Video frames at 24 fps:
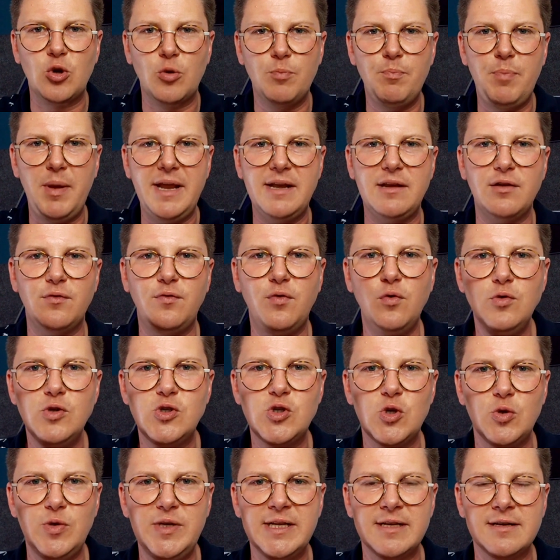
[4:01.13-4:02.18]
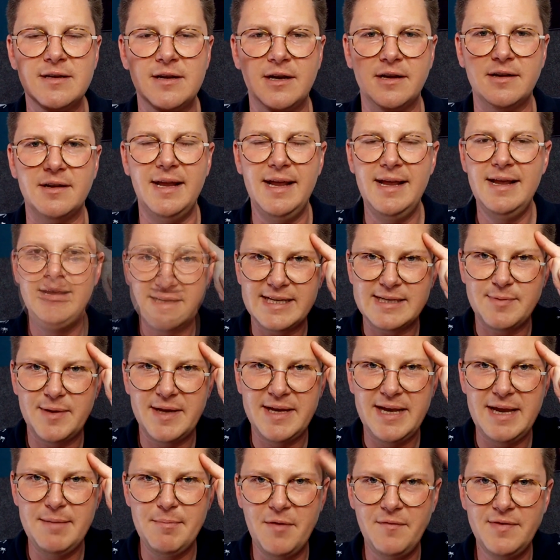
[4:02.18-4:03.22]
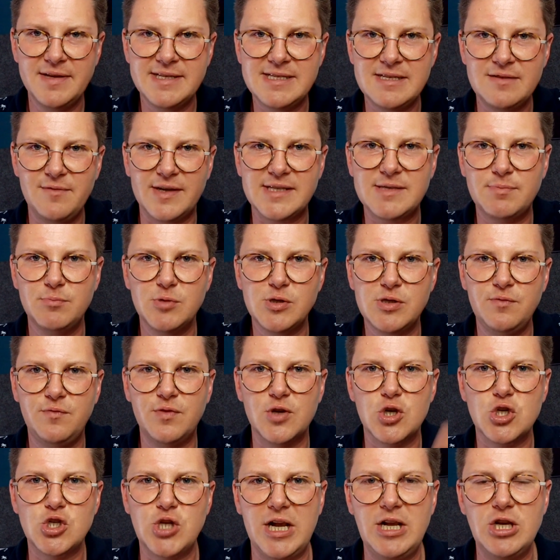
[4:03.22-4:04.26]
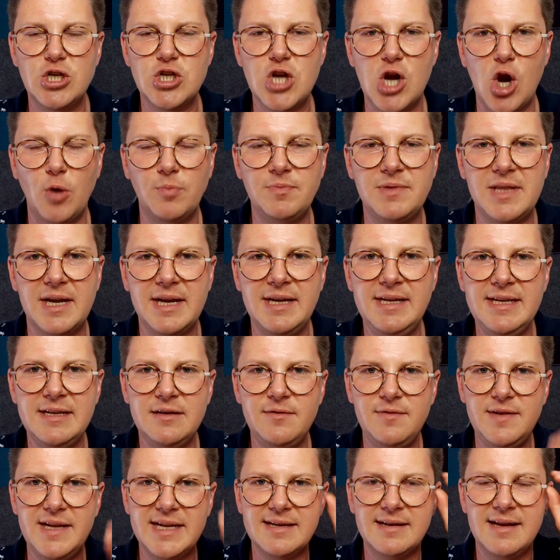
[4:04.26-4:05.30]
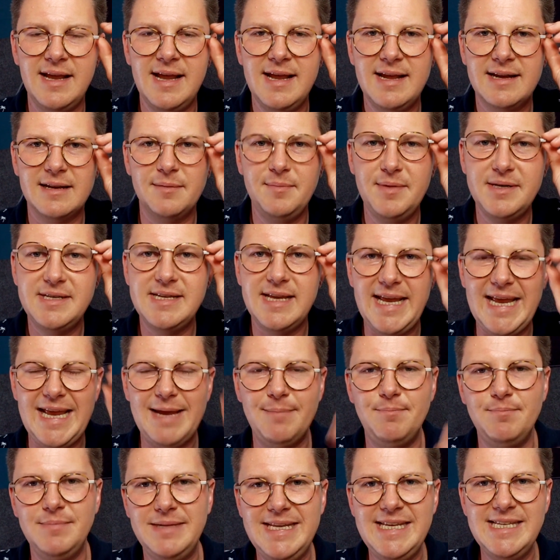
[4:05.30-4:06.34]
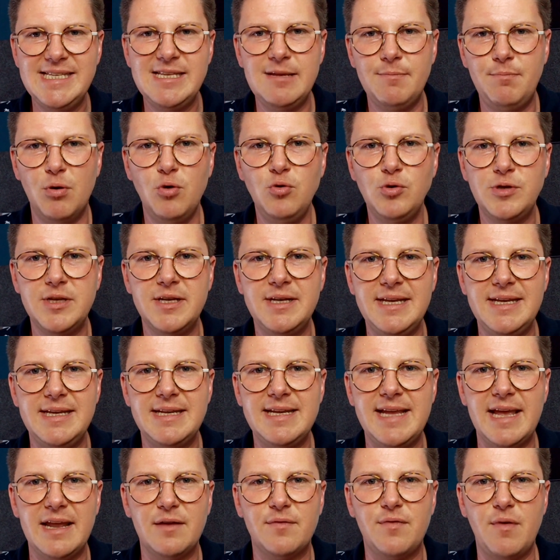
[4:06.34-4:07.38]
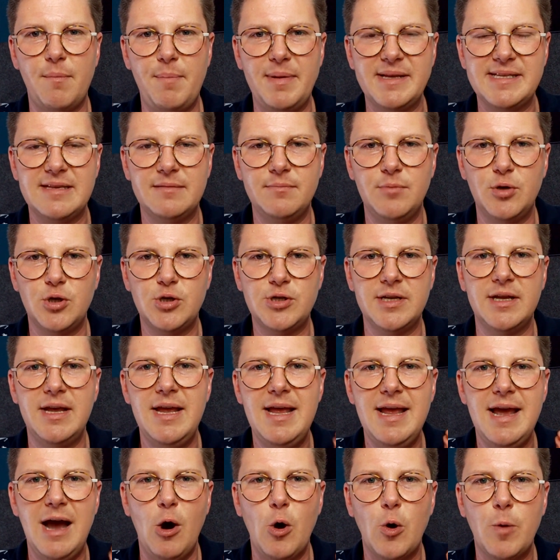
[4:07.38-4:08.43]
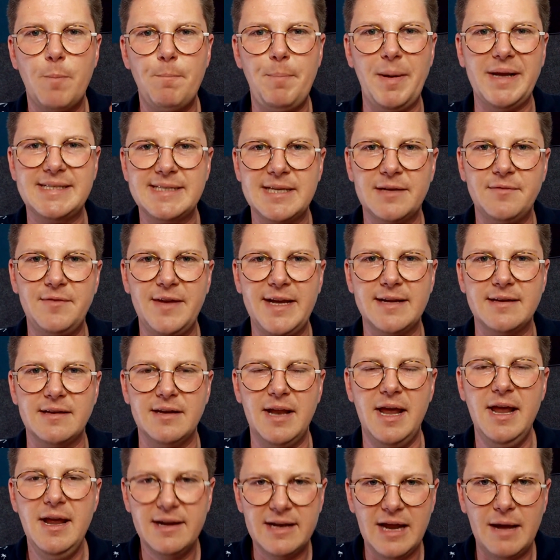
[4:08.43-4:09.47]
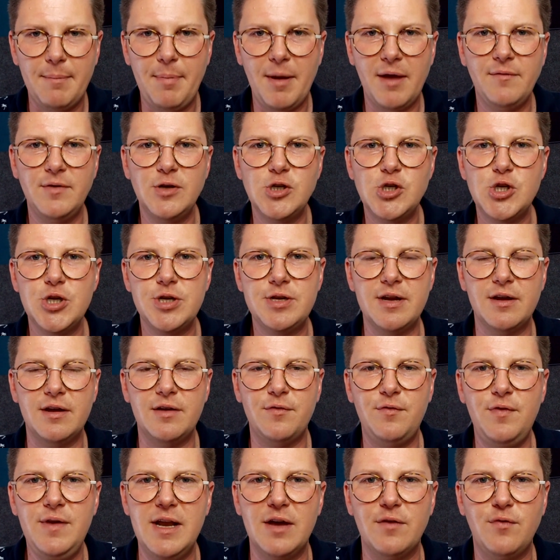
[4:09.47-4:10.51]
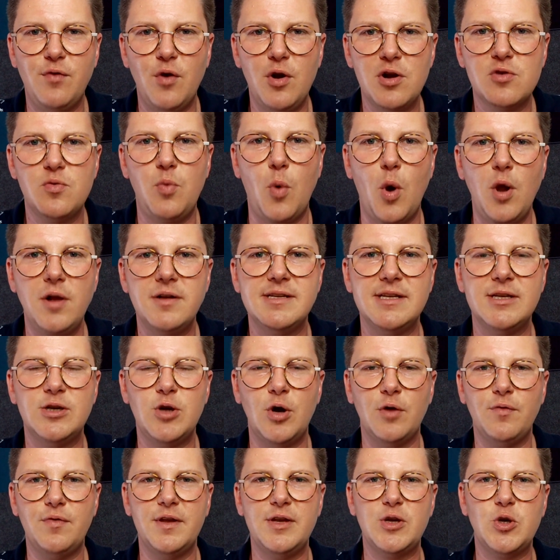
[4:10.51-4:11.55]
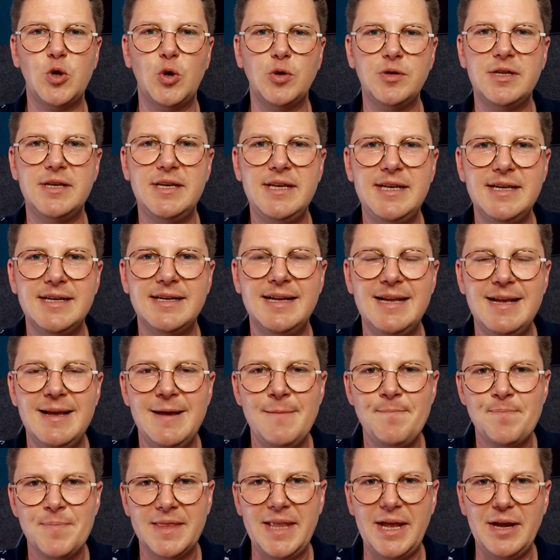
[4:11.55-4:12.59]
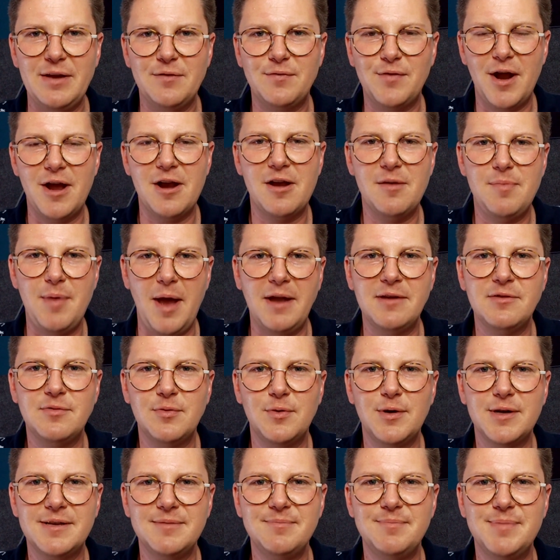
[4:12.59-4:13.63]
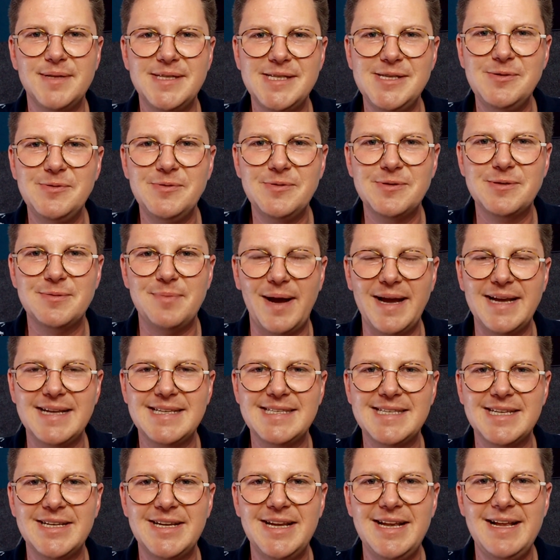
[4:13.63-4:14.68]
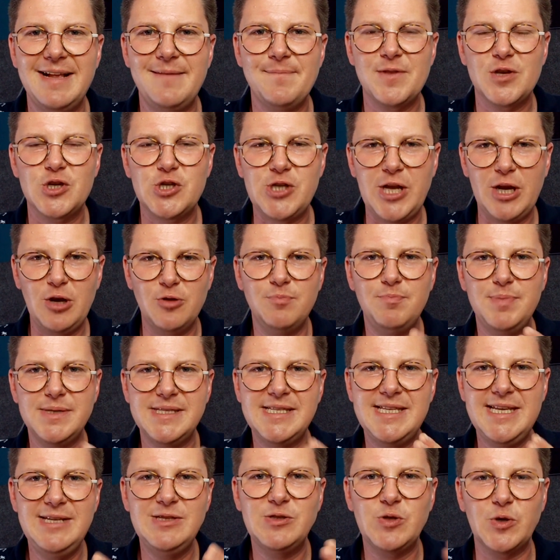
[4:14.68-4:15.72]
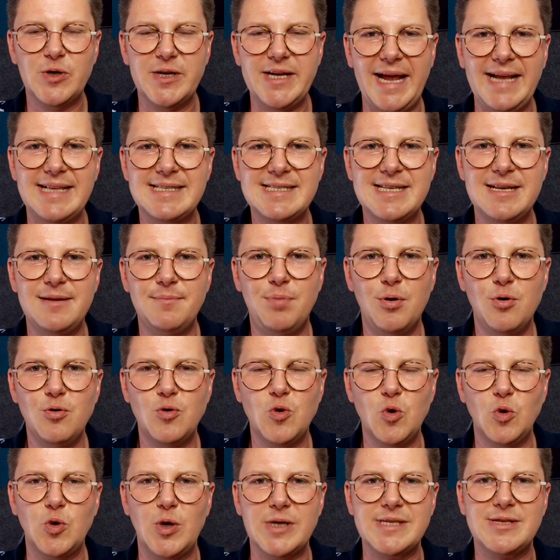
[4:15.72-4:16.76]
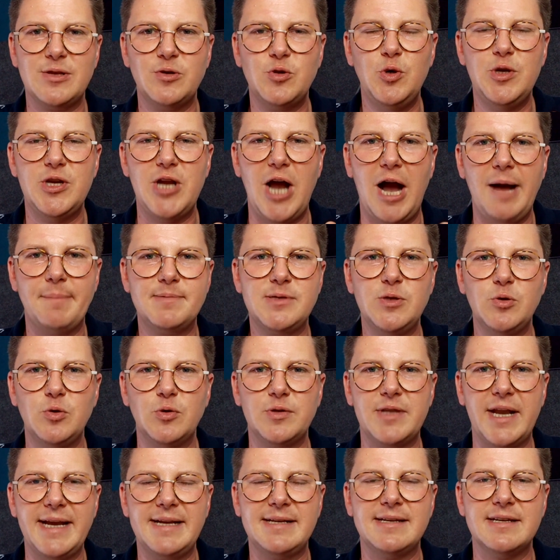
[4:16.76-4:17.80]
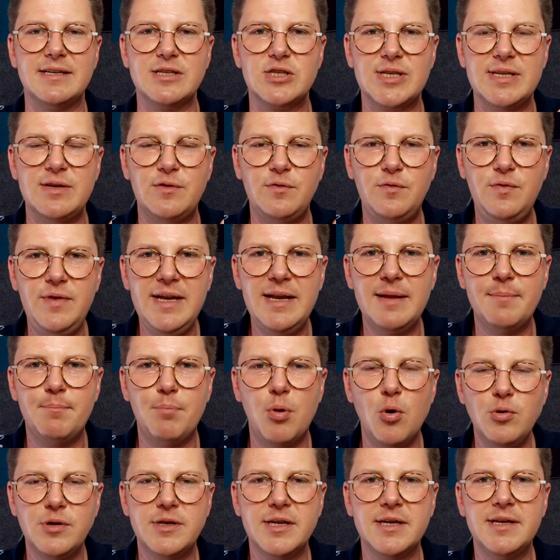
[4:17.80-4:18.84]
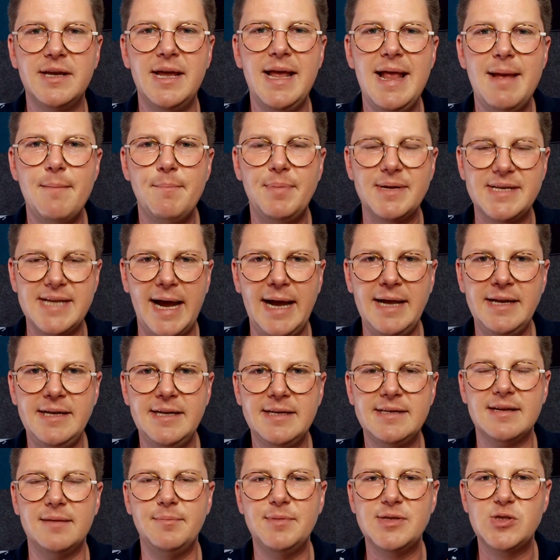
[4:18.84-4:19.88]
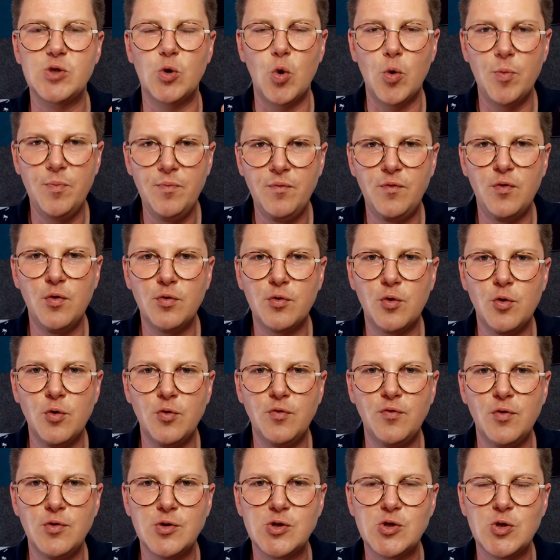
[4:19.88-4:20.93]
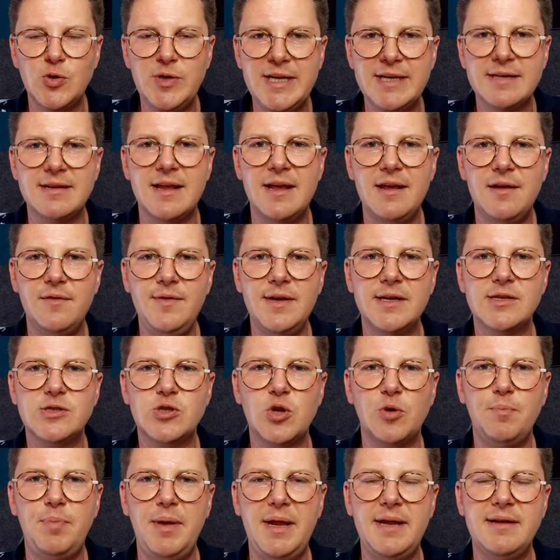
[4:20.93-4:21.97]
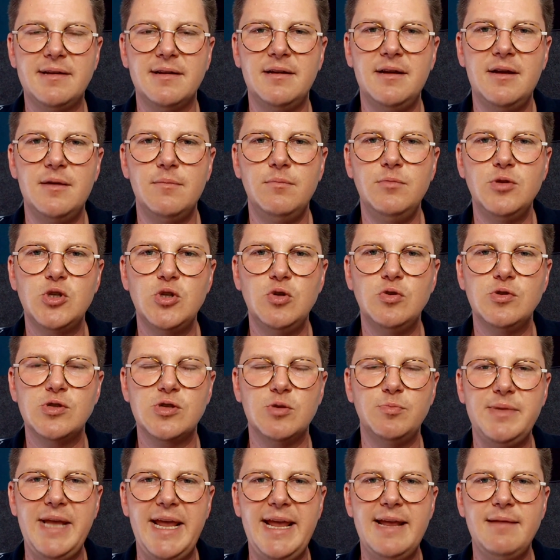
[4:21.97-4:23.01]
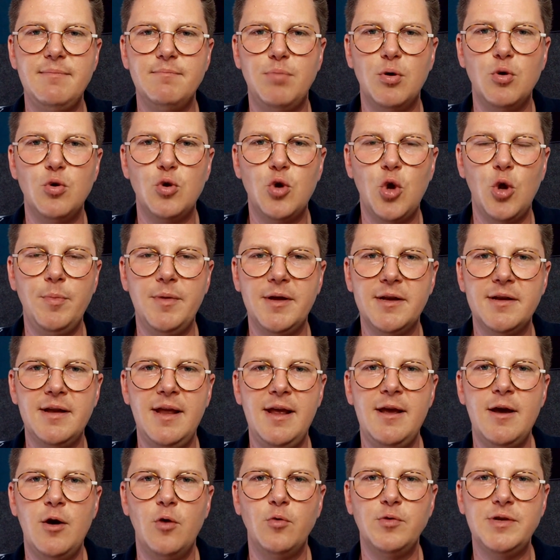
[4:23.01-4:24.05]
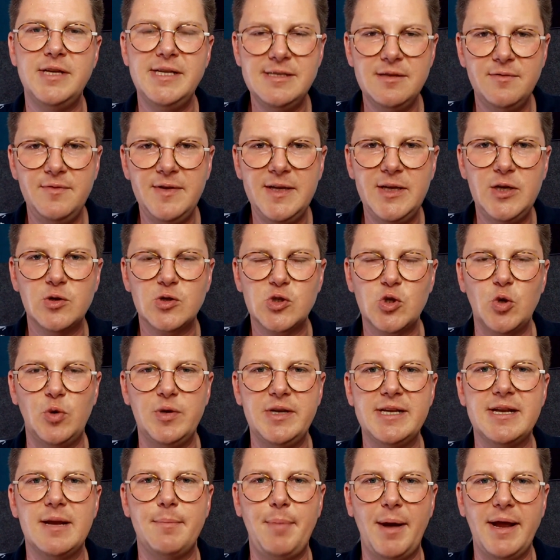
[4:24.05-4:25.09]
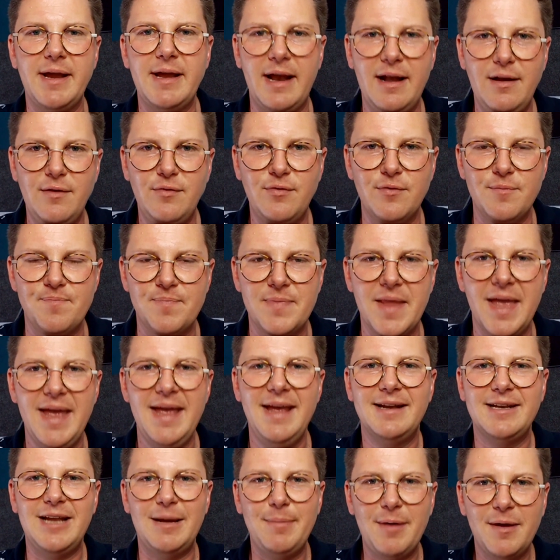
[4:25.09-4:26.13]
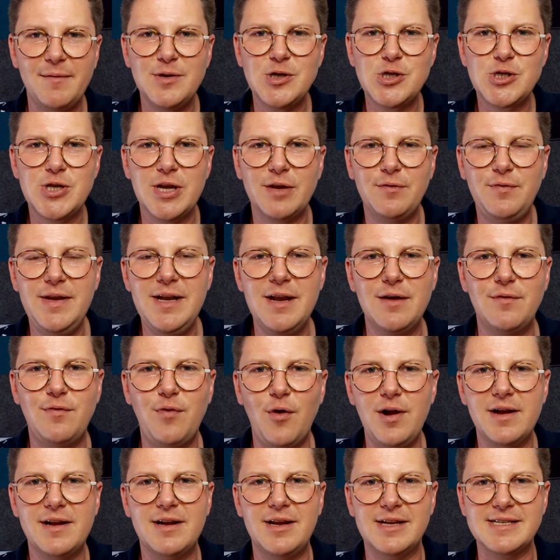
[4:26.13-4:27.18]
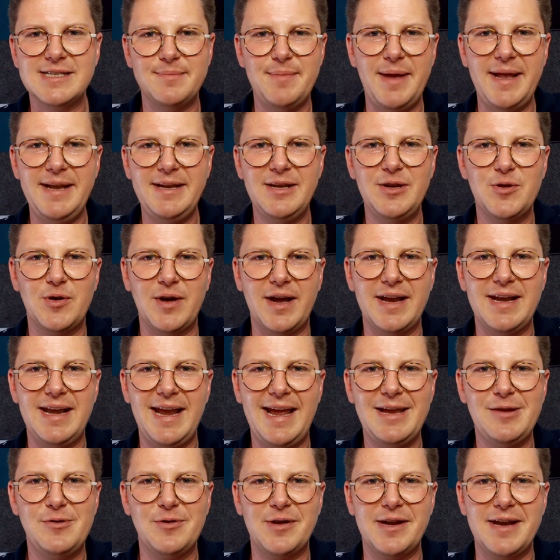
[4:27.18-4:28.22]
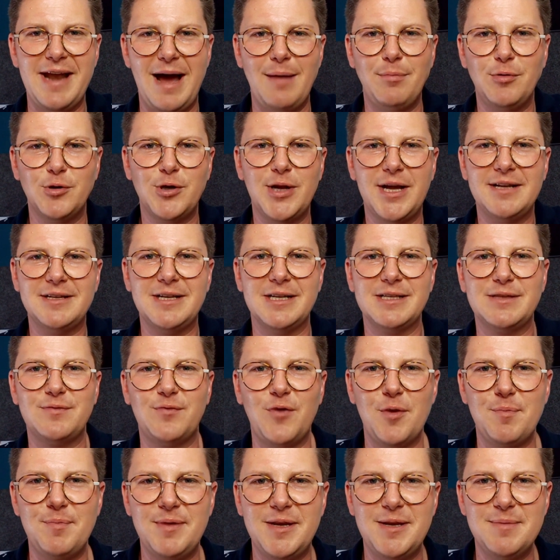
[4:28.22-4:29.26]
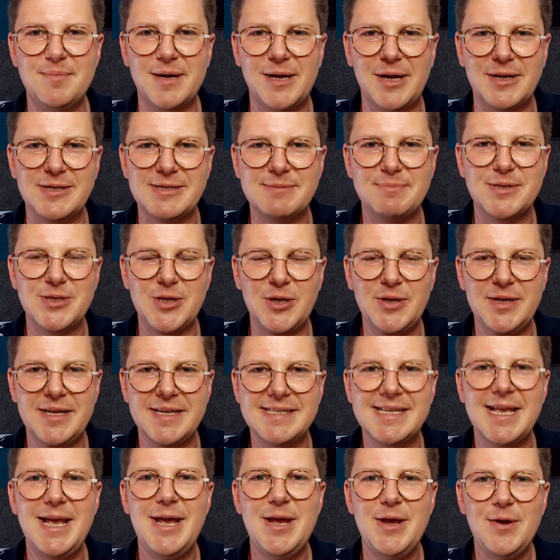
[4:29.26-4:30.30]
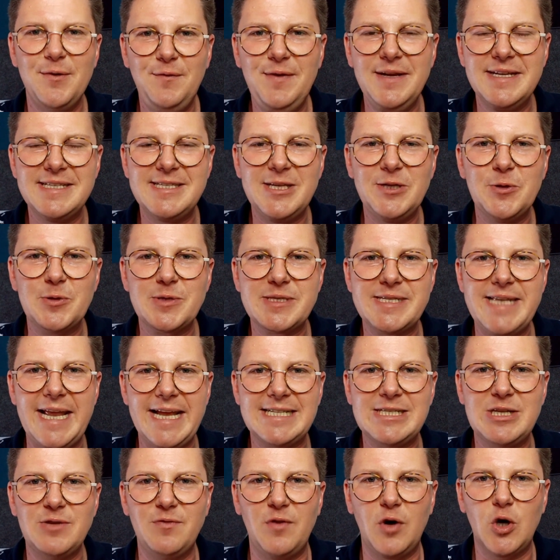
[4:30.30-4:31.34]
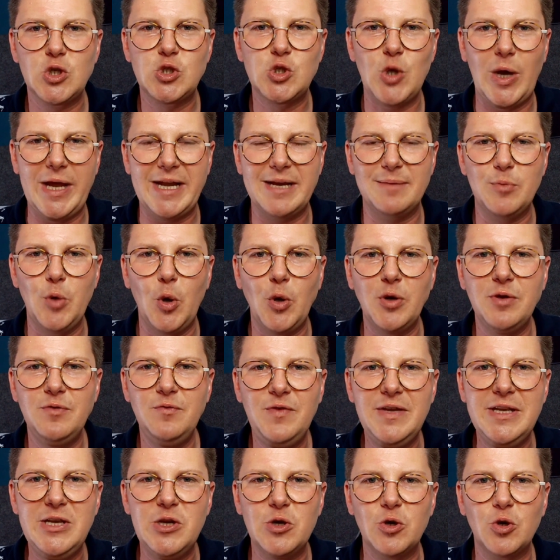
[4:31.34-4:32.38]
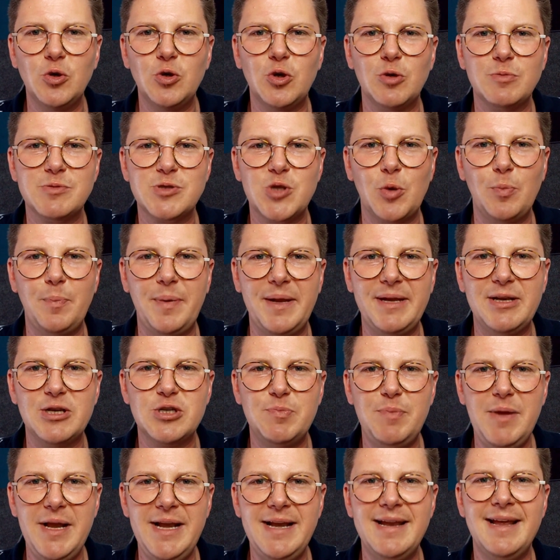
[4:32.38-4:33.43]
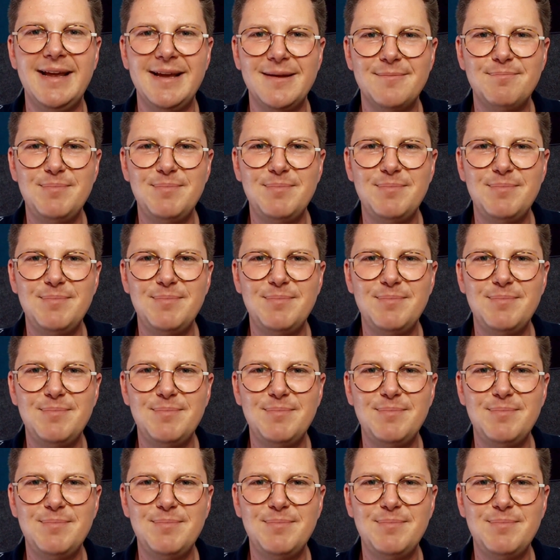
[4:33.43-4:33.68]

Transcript: Trompete funktionieren kann. Deswegen immer wissen, was müssen für Stellschrauben trainiert werden, damit eben diese Punkte, die ich gerne verbessern möchte, auch besser werden. Dabei wünsche ich dir viel Erfolg. Walt, ich hoffe, ich konnte dir deine Frage beantworten, beziehungsweise Weise Stellung beziehen zu den einzelnen Punkten und du hast natürlich absolut recht. Es sind viele Punkte beteiligt, damit es oben fu gut funktioniert. Wir als Trompeter müssen uns um jeden Punkt kümmern und diese Videos sollen dir dabei helfen. Dabei wünsche ich dir viel Erfolg, lass am Ende noch ein Like und ein Abo da, das freut mich immer ganz besonders. Wir sehen uns nächste Woche zu einem neuen Video rund ums Trompete spielen.